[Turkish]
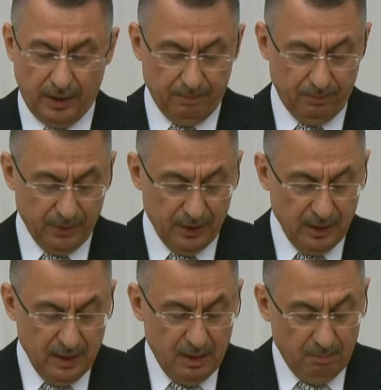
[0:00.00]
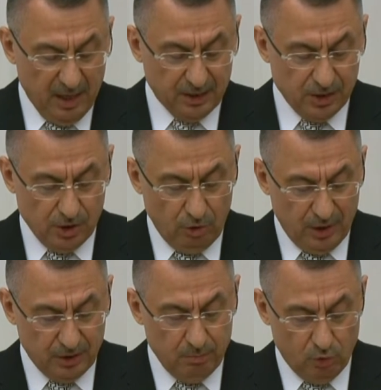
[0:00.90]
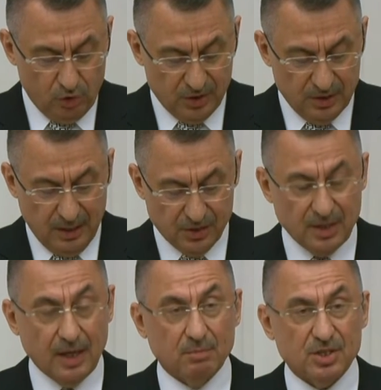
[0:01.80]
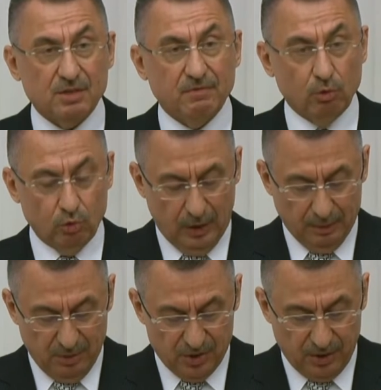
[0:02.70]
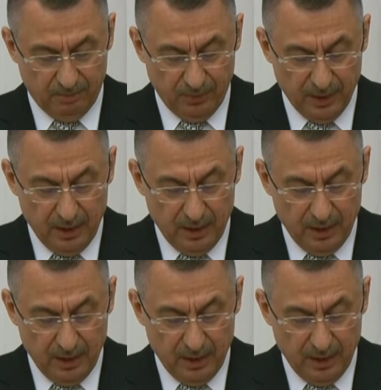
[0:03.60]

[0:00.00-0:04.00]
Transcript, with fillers: üzere merkezi yönetim bütçesinin hazırlanması ve uygulanması,